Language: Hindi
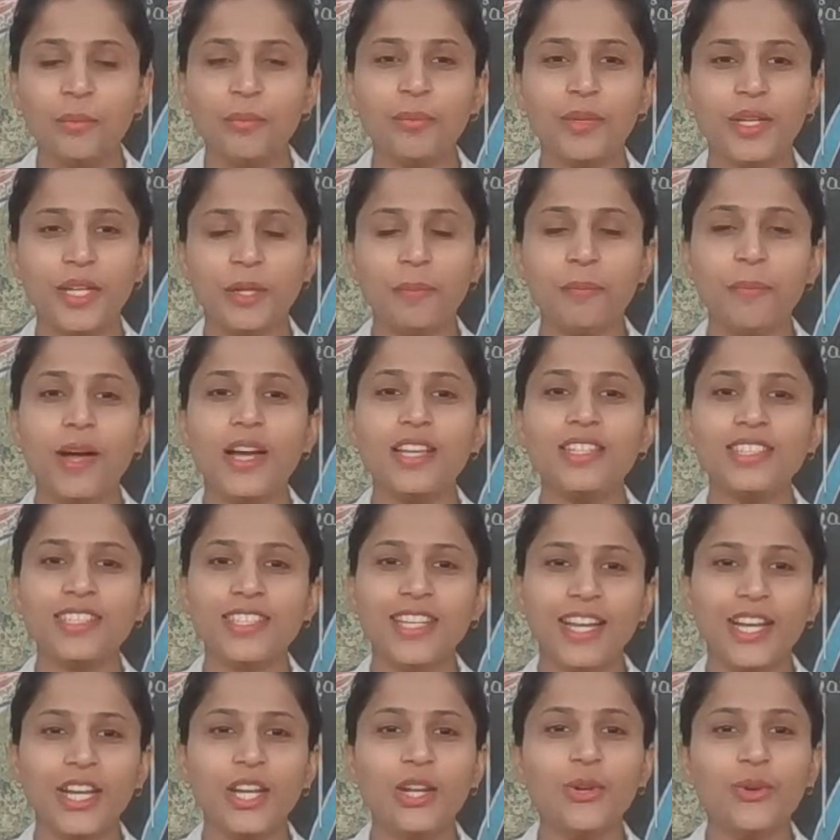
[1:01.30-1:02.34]
मेरे पास
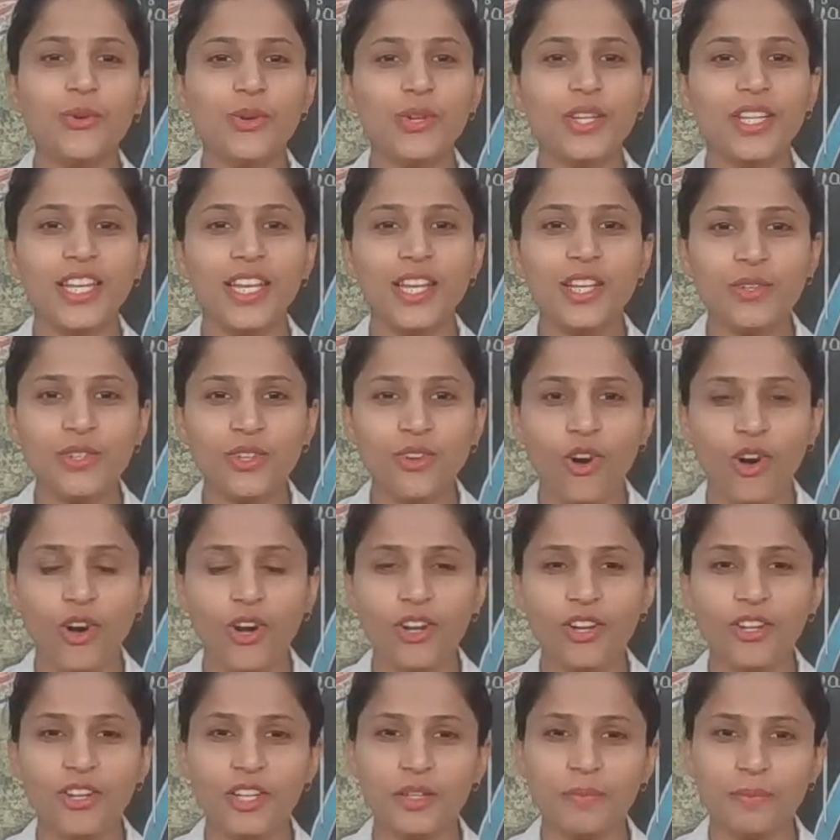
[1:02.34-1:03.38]
कई लोगों के
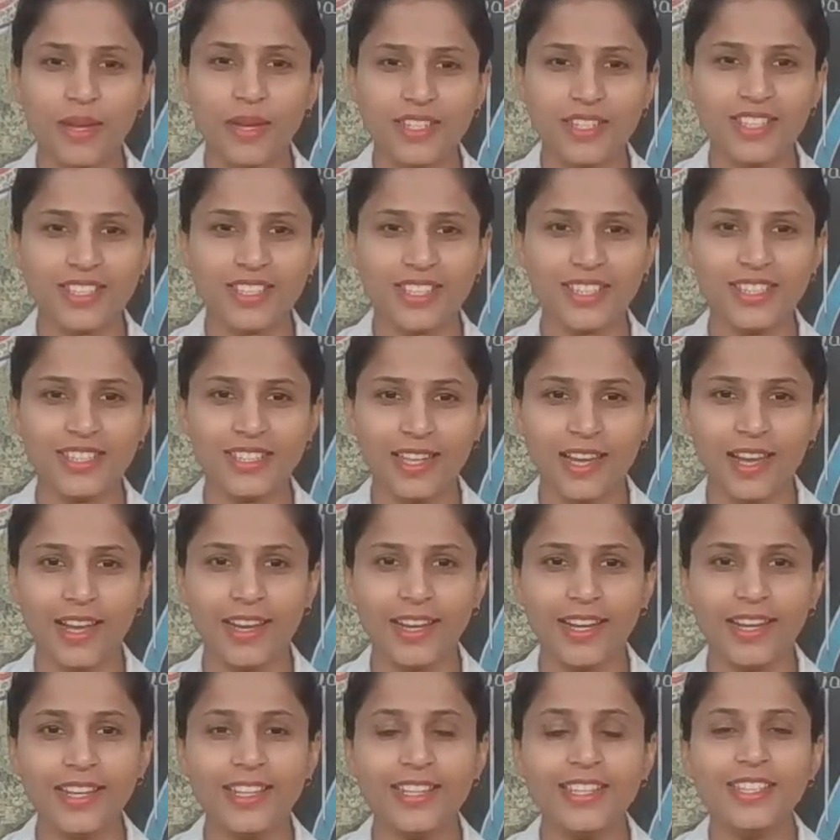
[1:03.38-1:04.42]
कॉल और मैसेजेस
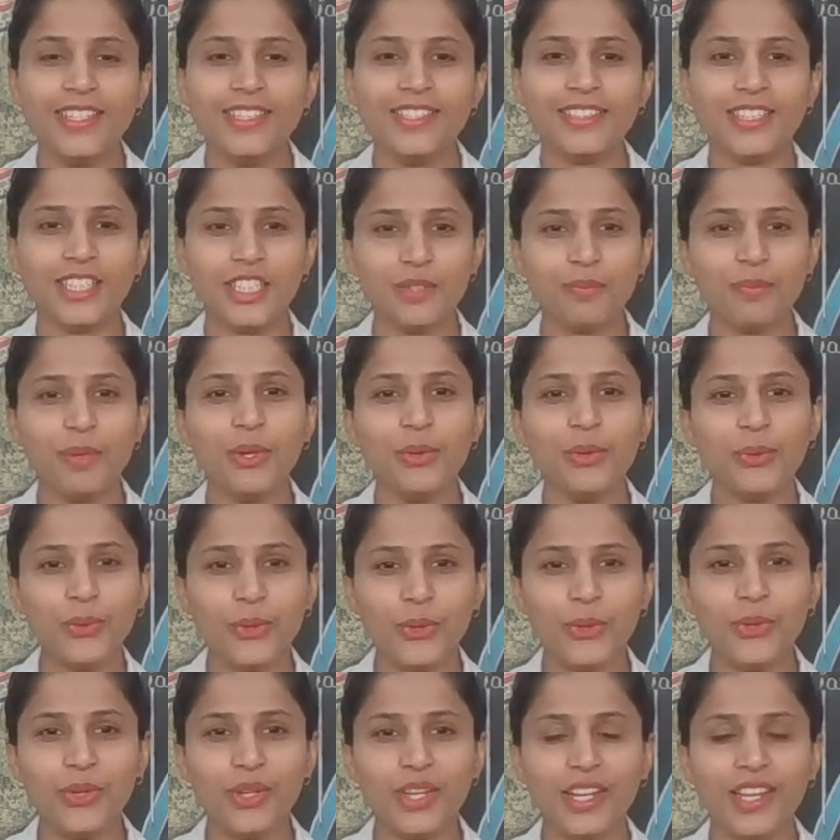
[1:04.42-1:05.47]
आए जिसमें
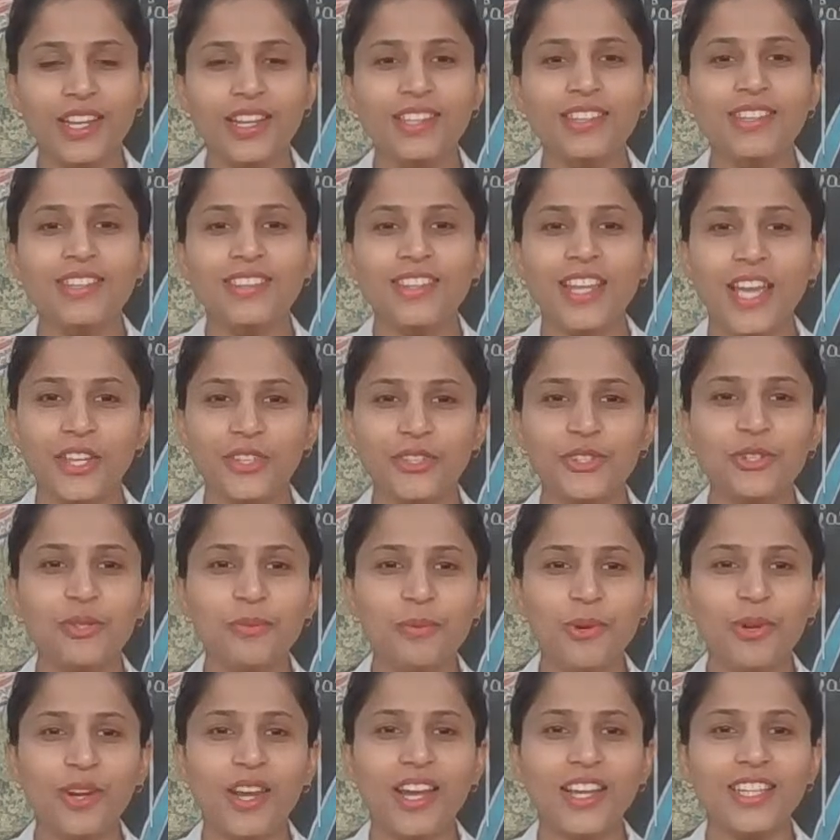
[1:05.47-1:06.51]
उन्होंने थैंक यू
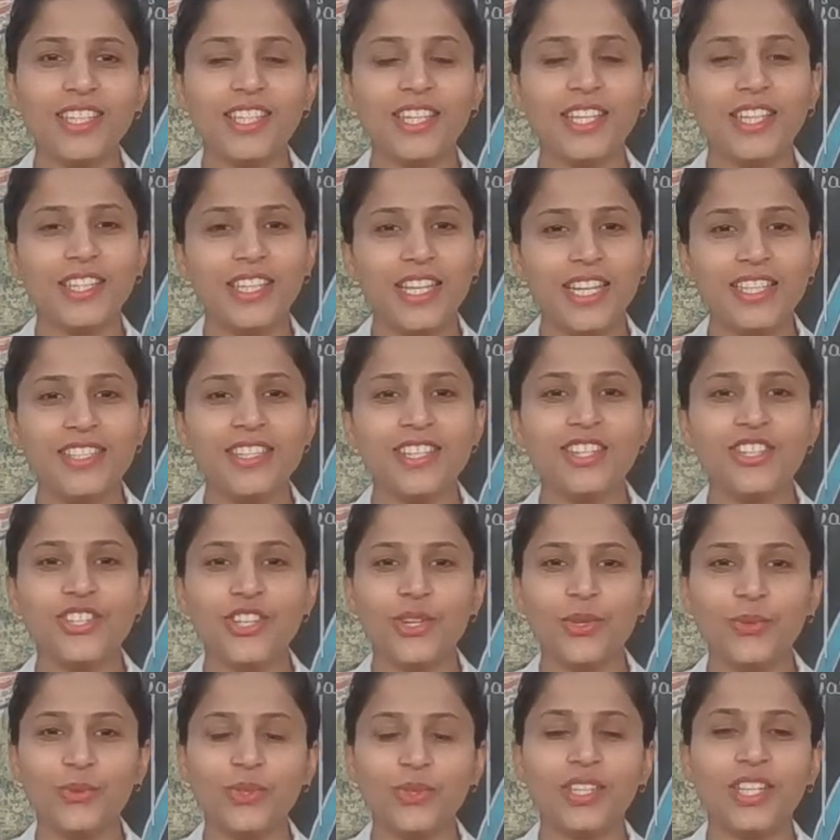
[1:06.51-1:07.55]
बोला कि ये
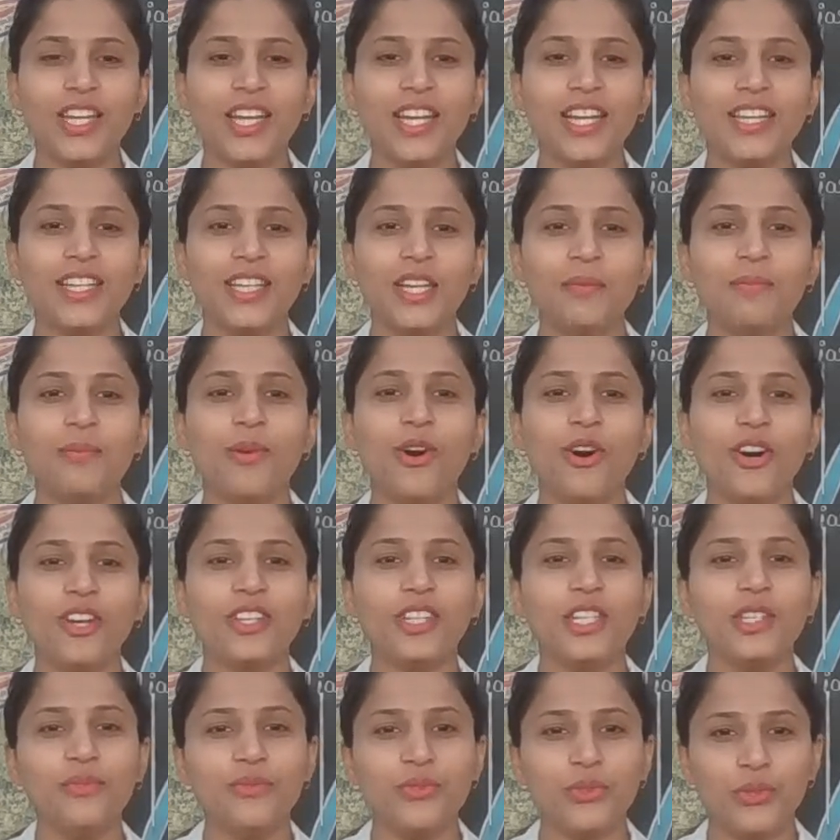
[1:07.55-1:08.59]
सेशन उनके लिए
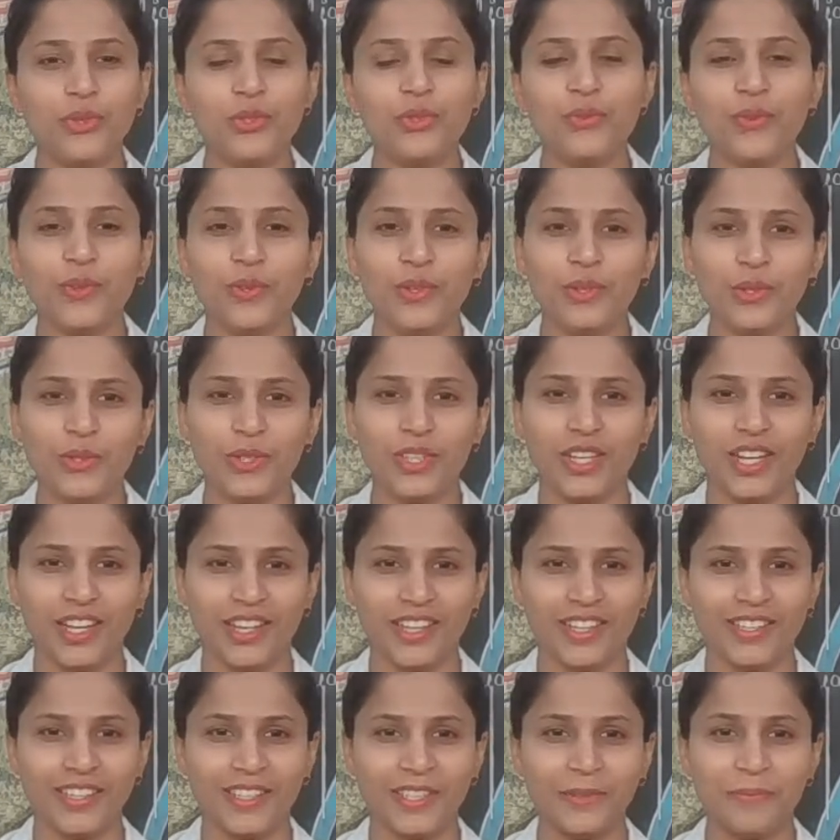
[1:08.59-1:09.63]
बहुत ही फ्रूटफुल हो
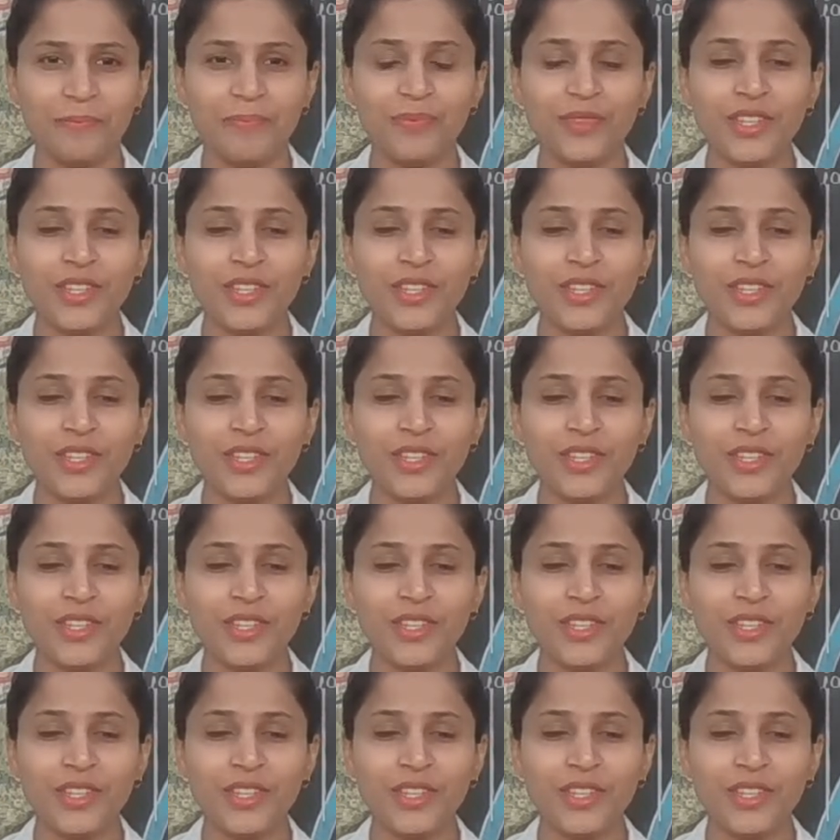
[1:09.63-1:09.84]
रहा है